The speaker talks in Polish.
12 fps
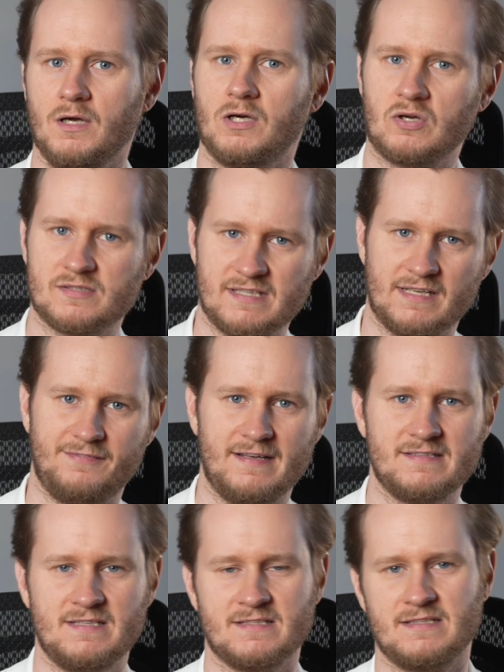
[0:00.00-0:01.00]

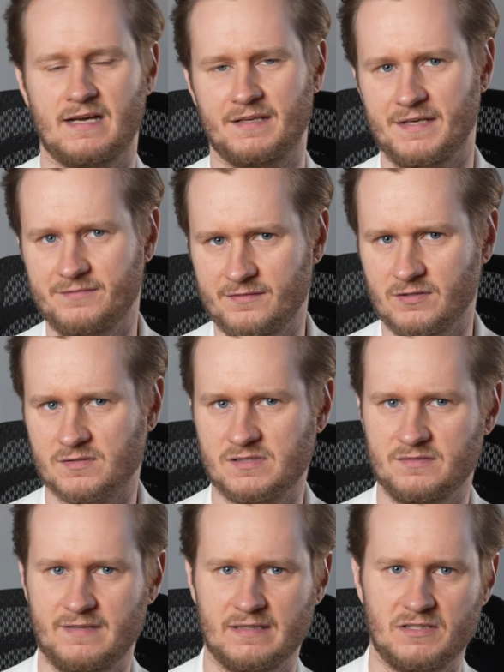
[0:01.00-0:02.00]
konsekwencje za
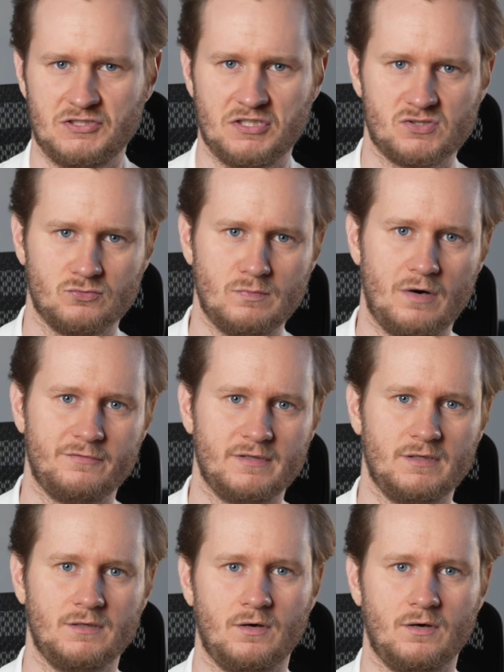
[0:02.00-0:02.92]
niewywiązywanie się z umowy